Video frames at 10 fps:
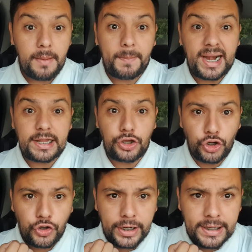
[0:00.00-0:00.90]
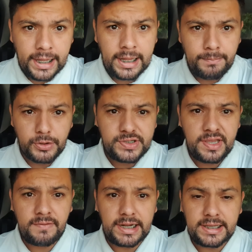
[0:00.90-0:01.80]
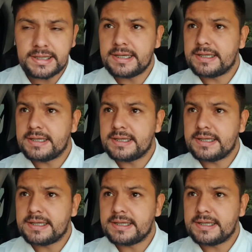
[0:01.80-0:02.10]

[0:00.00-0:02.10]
Para Dios no hay nada imposible.